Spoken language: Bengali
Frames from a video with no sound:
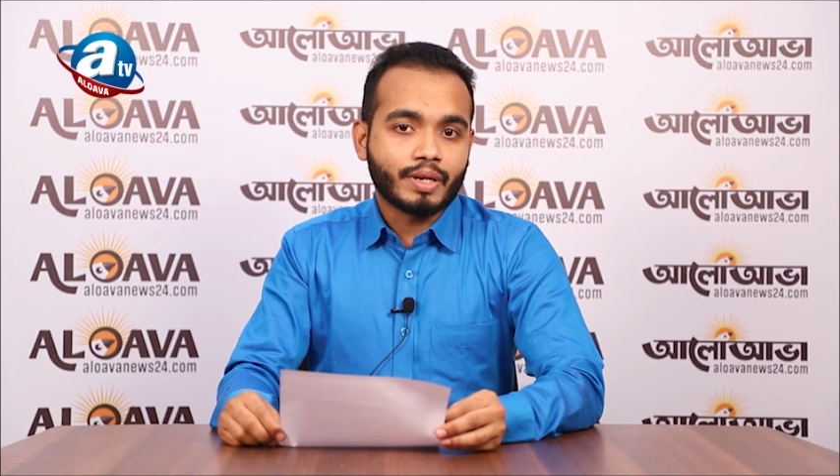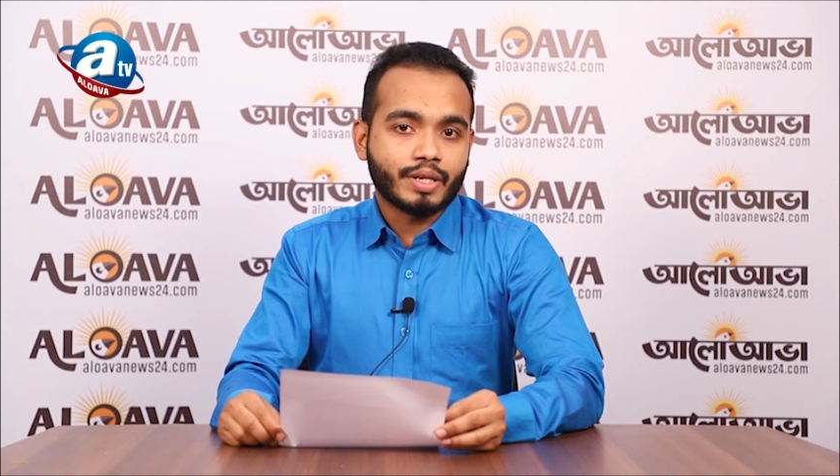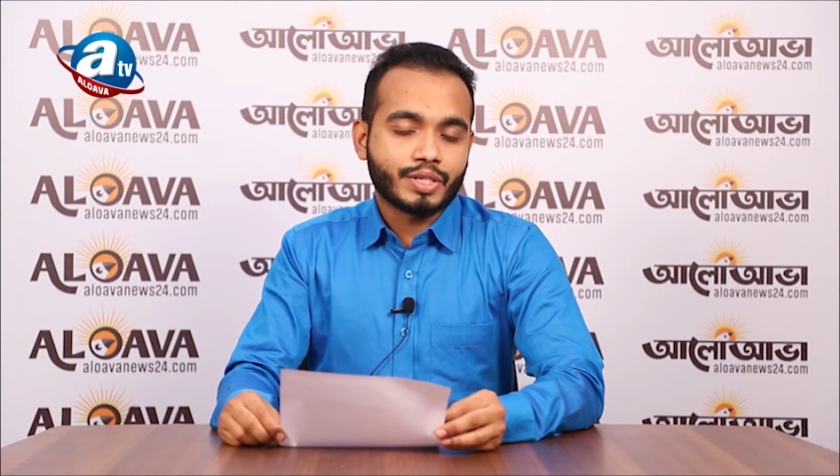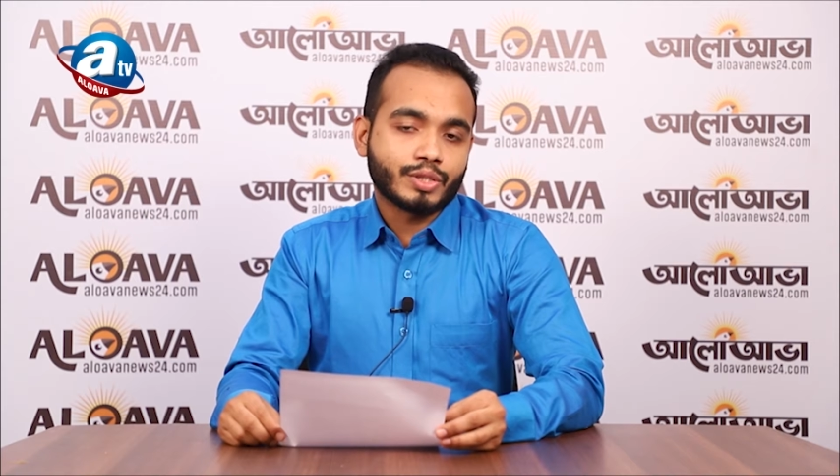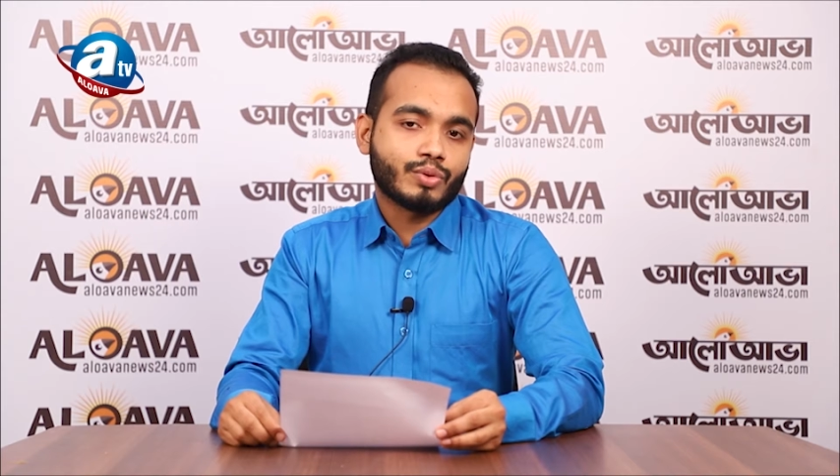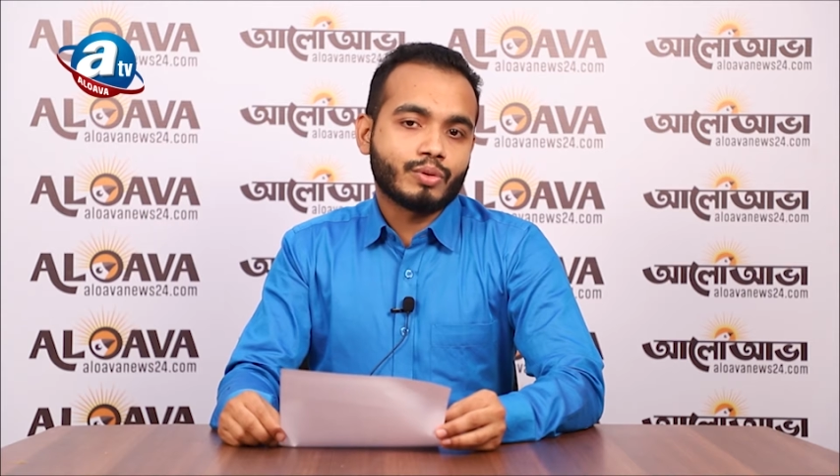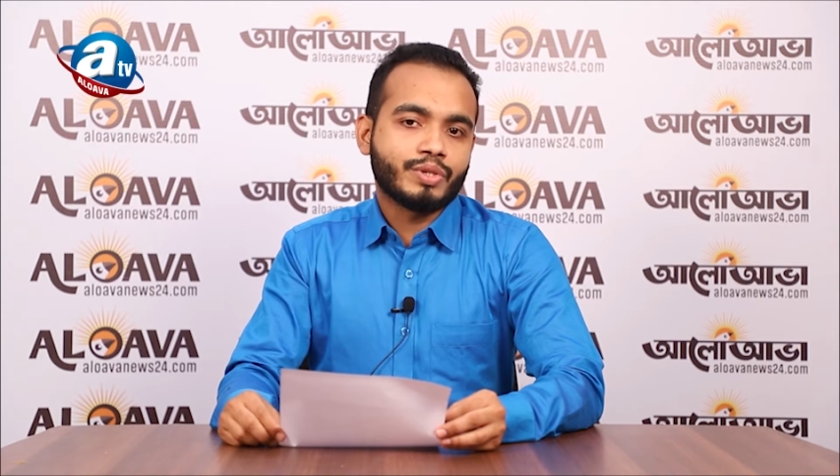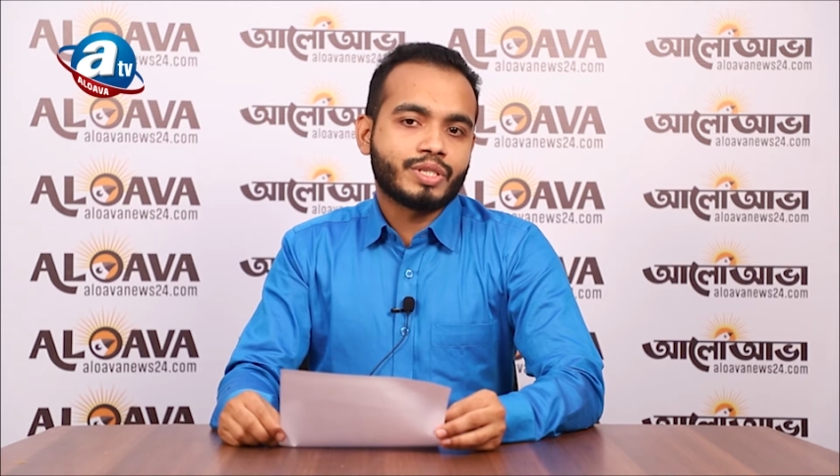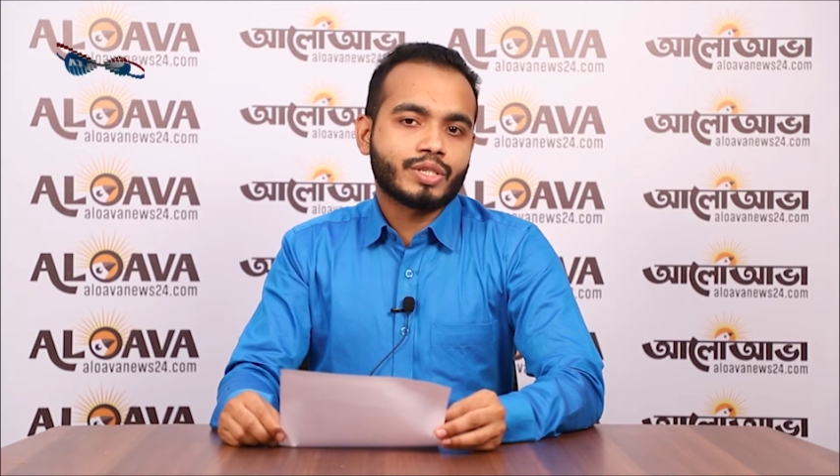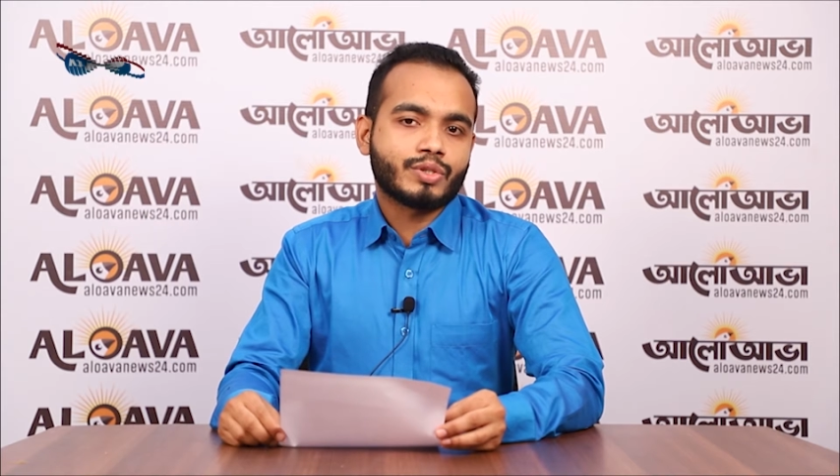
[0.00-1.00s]
পারে সেজন্য
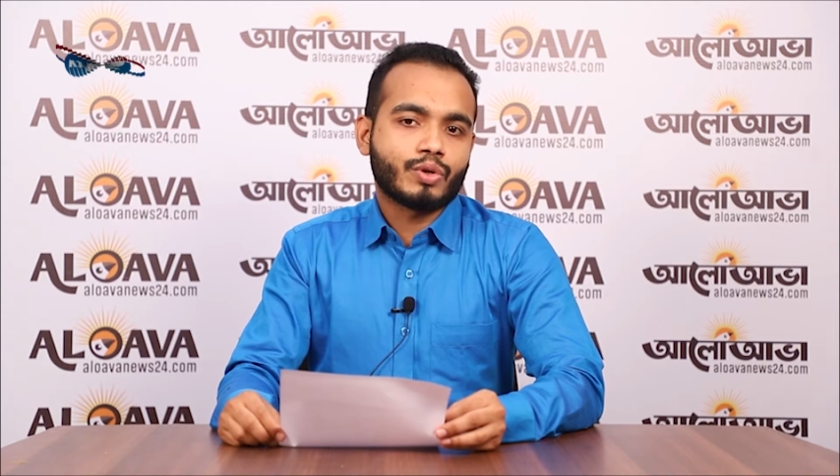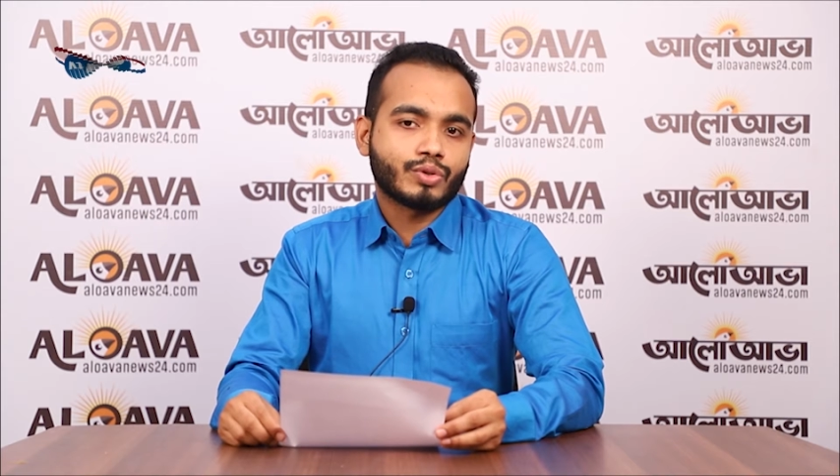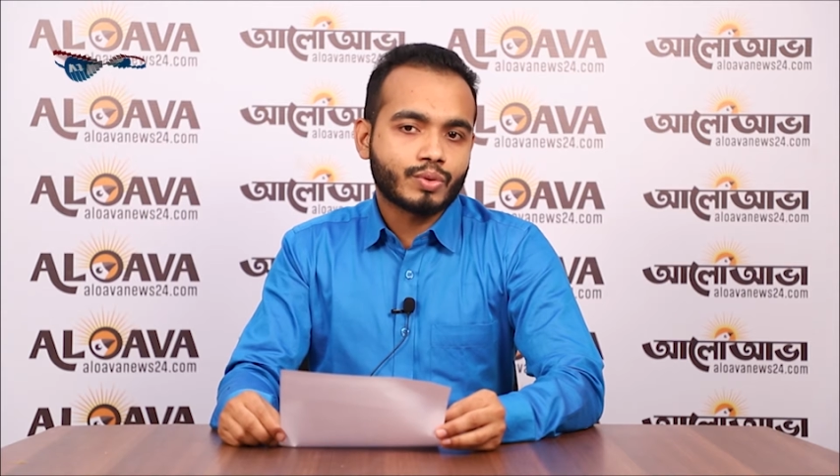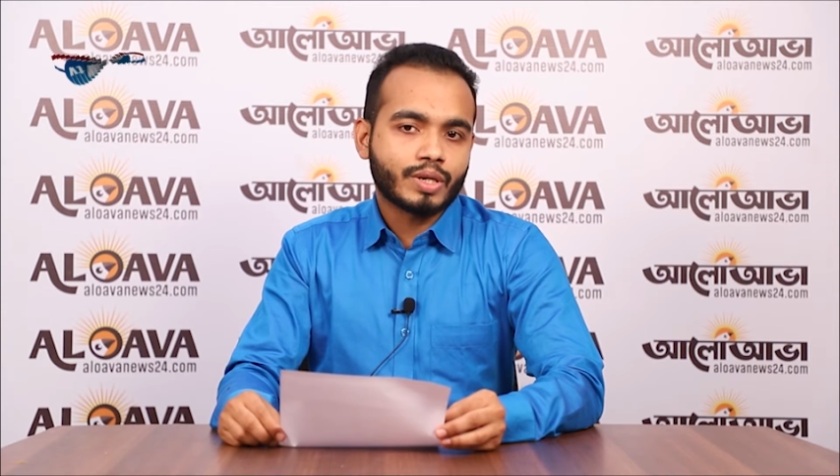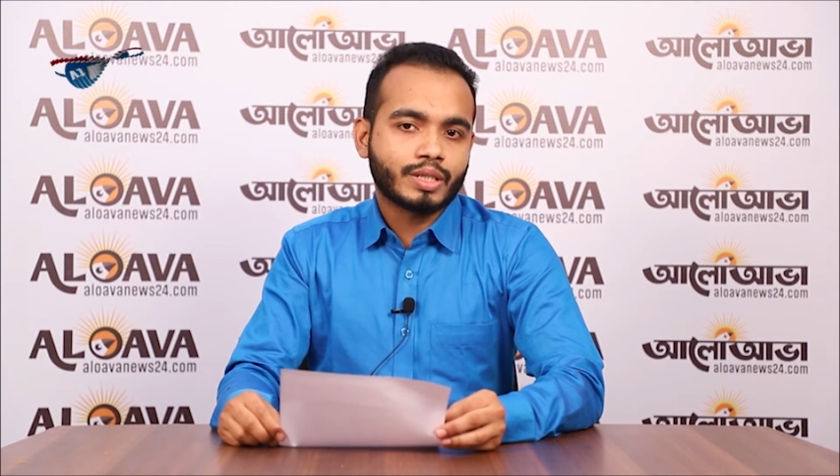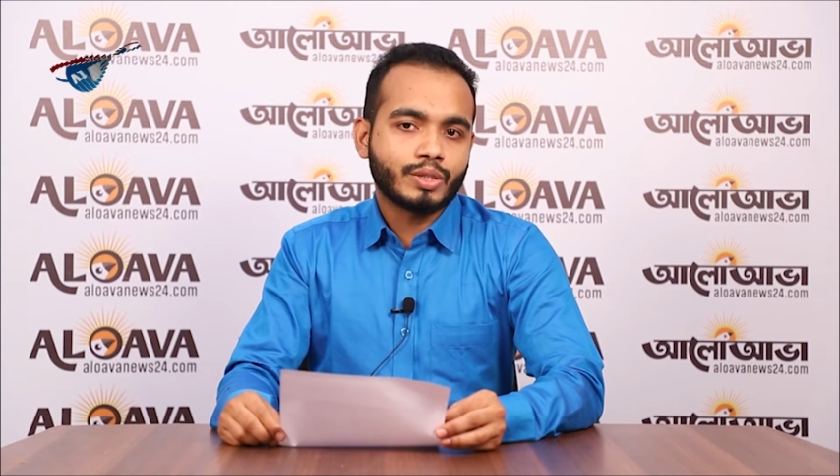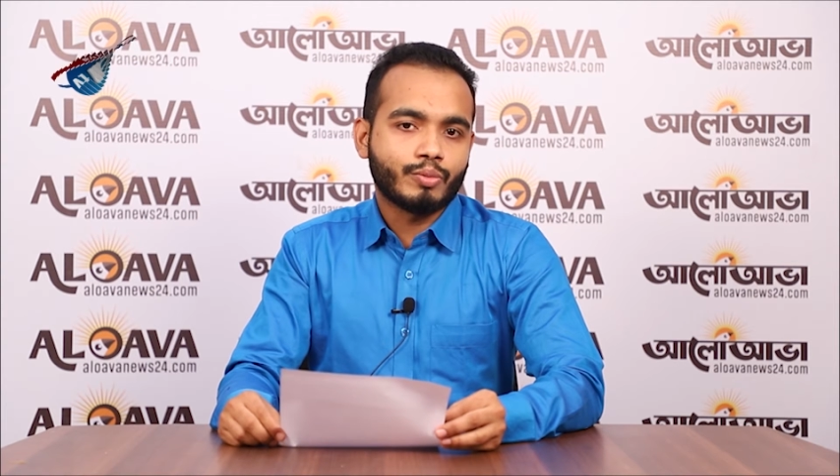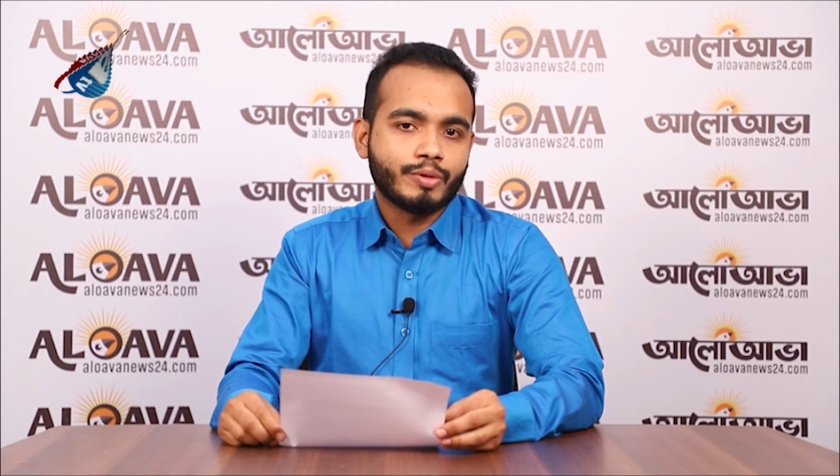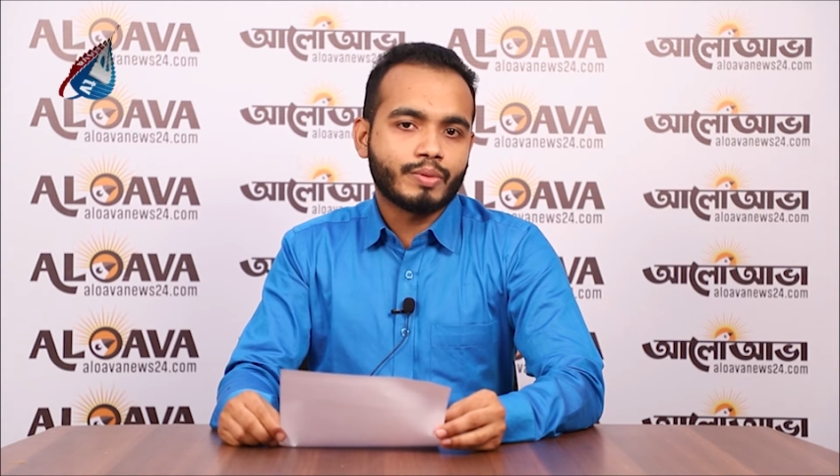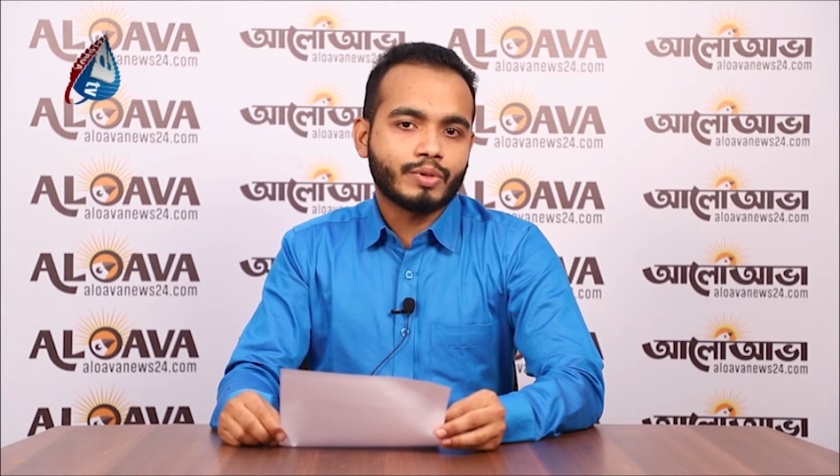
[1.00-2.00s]
বিশেষ নজর রাখতে
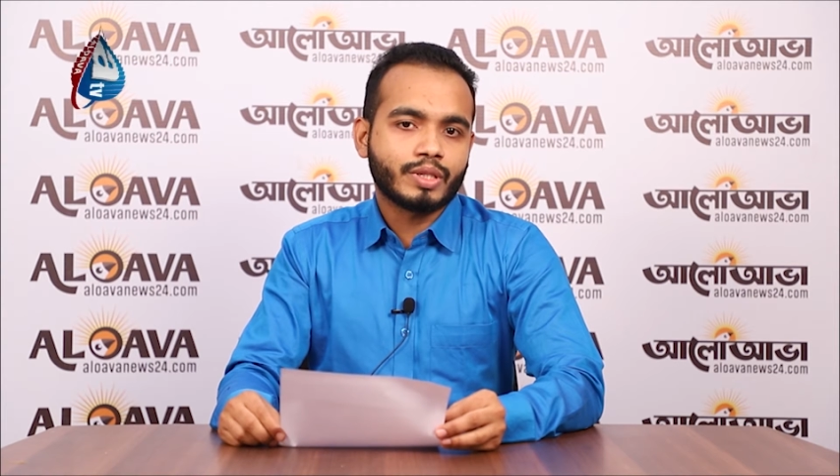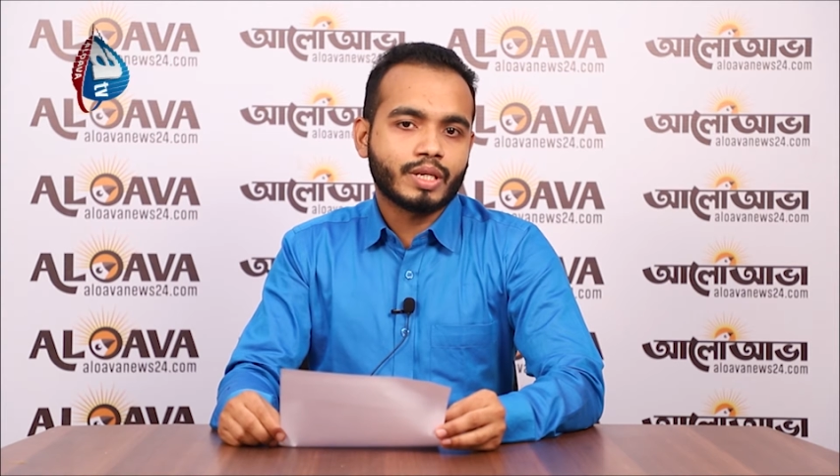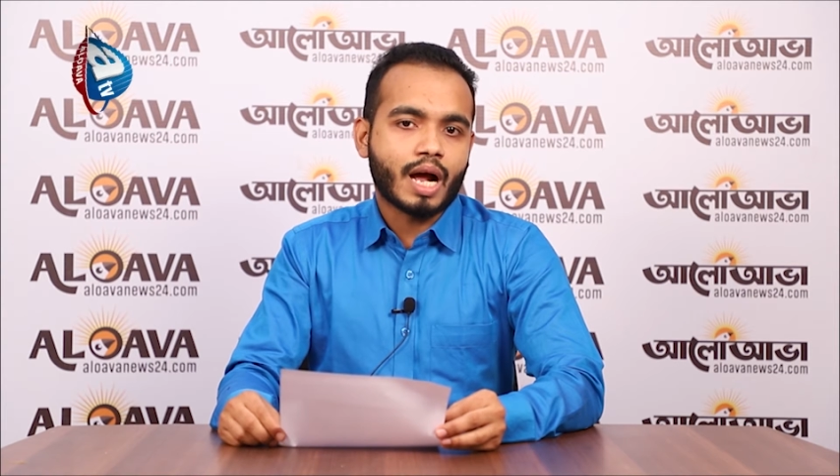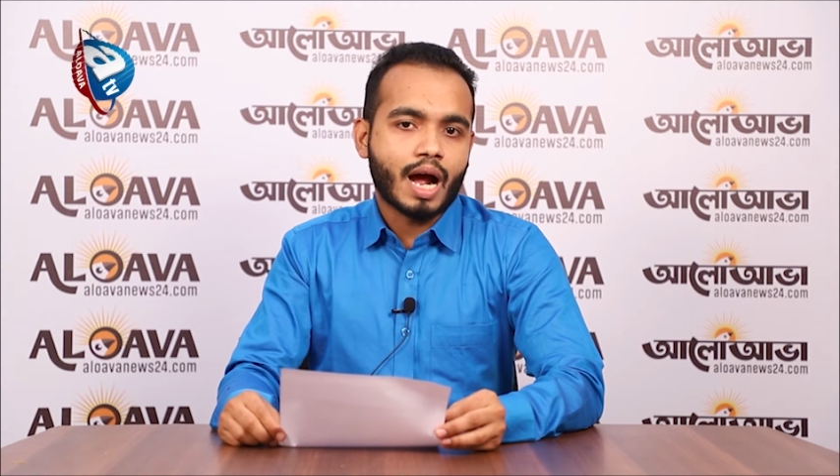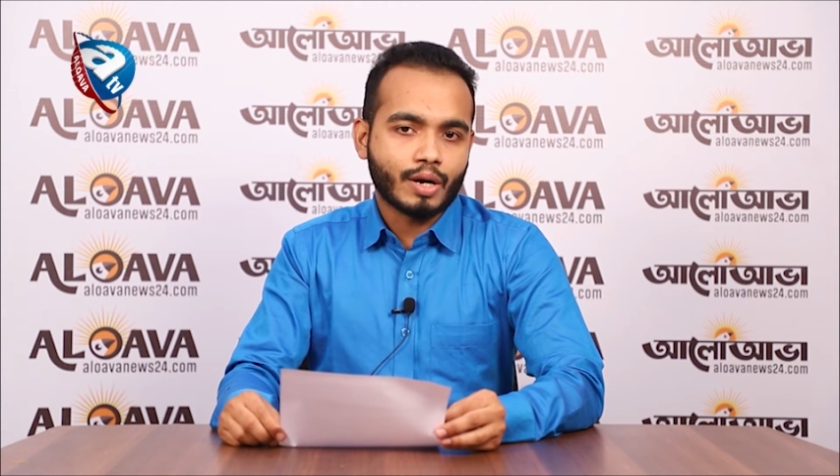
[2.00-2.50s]
অভিভাবকদের